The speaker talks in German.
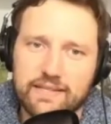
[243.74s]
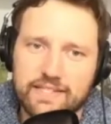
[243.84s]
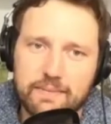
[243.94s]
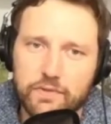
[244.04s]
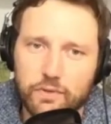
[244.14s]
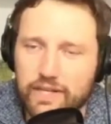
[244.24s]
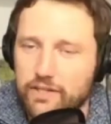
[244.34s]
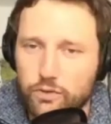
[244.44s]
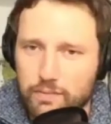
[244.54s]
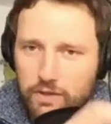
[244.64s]
Zimt oder
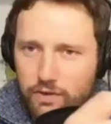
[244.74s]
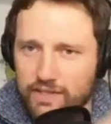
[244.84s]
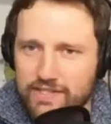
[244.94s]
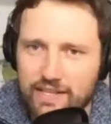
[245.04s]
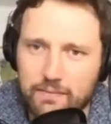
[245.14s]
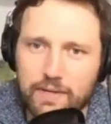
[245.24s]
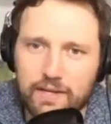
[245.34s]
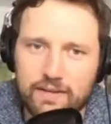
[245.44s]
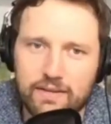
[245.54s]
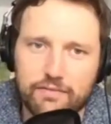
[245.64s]
ich tue immer noch ganz gerne ein
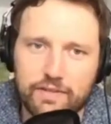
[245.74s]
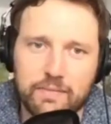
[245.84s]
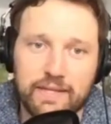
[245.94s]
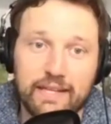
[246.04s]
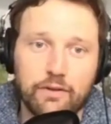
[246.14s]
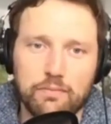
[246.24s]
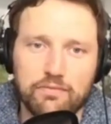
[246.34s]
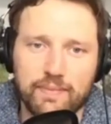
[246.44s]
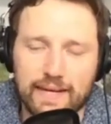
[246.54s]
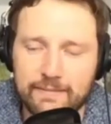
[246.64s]
paar äh, Vitamin
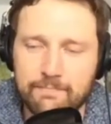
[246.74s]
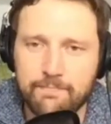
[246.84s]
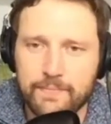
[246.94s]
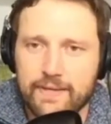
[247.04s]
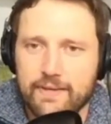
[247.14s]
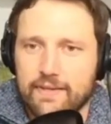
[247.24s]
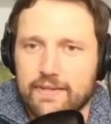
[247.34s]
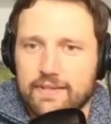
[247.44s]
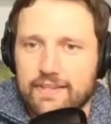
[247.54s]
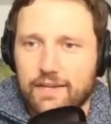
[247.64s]
D-Tropfen rein.
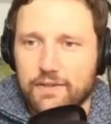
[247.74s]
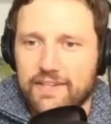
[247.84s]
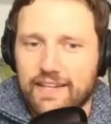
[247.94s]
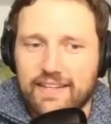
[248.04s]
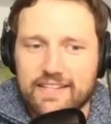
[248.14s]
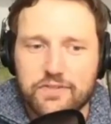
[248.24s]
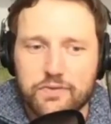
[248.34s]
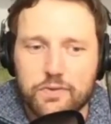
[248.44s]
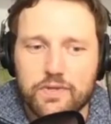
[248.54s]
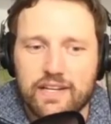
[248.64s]
Ja, und dann hast
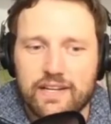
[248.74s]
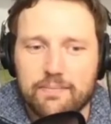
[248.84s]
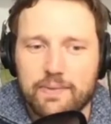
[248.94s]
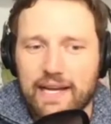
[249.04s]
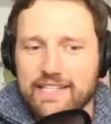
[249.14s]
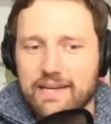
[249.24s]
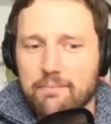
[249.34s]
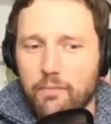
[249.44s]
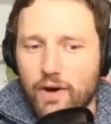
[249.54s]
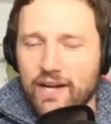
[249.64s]
du äh, bereits
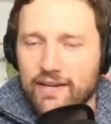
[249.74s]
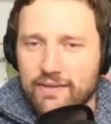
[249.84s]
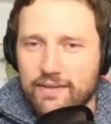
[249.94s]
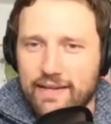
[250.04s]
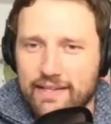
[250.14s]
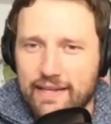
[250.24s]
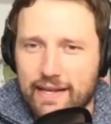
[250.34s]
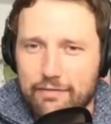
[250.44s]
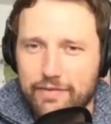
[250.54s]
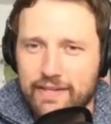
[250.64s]
am Morgen einen
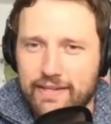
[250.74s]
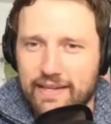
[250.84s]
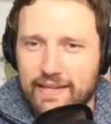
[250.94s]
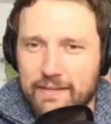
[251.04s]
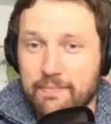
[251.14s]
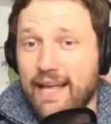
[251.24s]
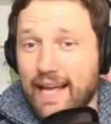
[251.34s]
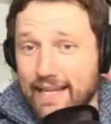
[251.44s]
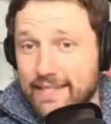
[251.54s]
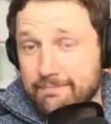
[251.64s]
Kaffee, der eben
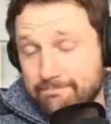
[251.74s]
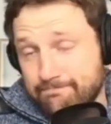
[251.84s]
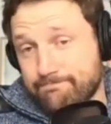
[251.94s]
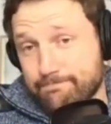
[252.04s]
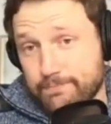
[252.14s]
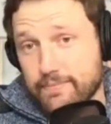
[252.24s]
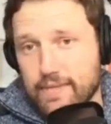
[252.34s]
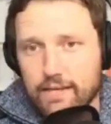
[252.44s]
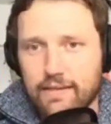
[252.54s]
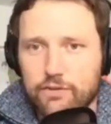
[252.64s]
keine
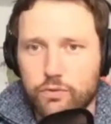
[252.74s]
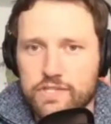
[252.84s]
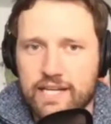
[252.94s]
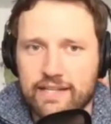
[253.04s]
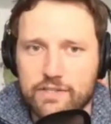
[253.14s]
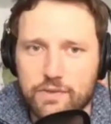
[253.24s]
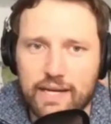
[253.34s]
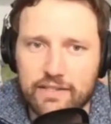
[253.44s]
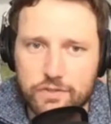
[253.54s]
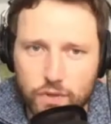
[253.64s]
Laktose hat, also
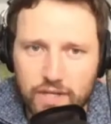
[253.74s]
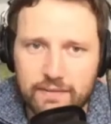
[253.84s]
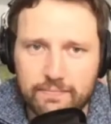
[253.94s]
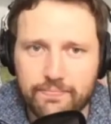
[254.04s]
keinen Zucker,